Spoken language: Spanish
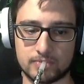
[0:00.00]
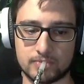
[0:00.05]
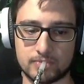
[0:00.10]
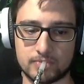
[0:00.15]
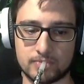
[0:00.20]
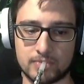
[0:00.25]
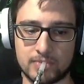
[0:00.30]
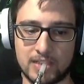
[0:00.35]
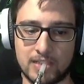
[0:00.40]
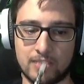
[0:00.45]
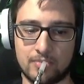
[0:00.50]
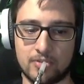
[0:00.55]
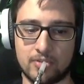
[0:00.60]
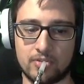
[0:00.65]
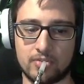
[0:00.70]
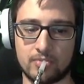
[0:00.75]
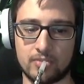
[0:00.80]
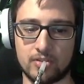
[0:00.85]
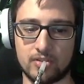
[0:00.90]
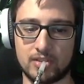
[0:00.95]
Vale, puedo
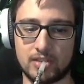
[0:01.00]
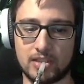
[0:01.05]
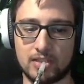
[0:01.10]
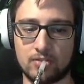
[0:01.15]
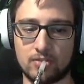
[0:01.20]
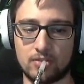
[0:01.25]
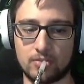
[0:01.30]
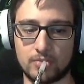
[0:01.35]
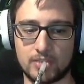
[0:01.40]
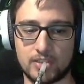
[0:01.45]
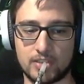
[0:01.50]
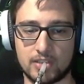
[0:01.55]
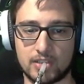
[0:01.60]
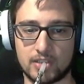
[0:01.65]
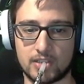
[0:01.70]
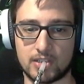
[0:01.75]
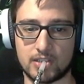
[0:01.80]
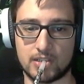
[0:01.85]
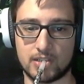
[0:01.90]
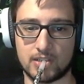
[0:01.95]
ir montándolo
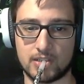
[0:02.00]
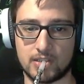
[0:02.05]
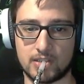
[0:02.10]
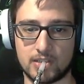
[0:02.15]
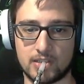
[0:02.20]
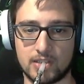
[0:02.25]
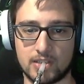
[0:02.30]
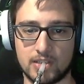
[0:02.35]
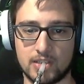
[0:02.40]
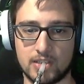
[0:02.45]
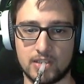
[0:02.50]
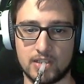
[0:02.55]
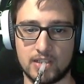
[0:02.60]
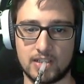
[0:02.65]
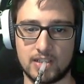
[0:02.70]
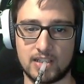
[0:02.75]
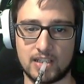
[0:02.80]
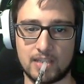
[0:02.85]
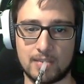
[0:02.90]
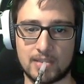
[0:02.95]
mientras.
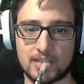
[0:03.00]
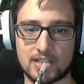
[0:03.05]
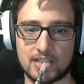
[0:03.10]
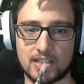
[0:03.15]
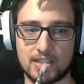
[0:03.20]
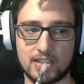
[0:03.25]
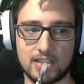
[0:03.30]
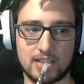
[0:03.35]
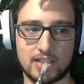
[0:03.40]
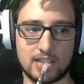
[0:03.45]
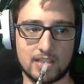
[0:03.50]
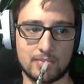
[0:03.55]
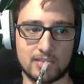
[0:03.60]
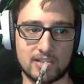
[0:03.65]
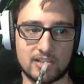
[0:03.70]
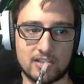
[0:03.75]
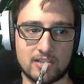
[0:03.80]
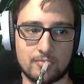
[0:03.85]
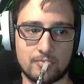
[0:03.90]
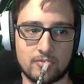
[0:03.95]
Nada más salir ha de
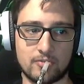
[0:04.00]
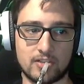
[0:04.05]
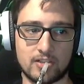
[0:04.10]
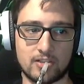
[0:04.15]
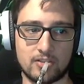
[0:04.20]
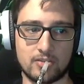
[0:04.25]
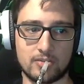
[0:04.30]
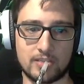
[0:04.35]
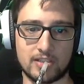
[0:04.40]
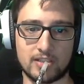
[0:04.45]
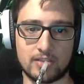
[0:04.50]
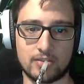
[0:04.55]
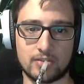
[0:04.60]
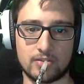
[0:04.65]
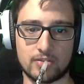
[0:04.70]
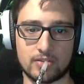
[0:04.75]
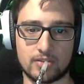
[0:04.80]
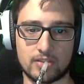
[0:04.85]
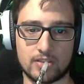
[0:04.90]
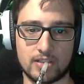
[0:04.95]
pasar por un
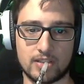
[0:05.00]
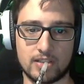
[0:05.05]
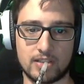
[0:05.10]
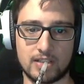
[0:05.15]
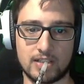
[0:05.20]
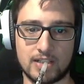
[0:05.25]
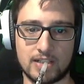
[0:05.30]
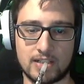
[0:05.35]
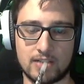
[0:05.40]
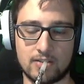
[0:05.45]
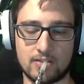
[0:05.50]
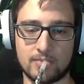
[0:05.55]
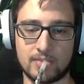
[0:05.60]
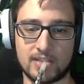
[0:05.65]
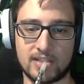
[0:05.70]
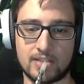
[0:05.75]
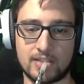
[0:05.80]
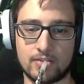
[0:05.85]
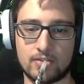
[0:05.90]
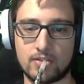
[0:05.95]
aglomerador. Que el
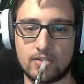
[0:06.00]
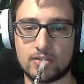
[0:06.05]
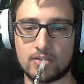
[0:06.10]
aglomerador...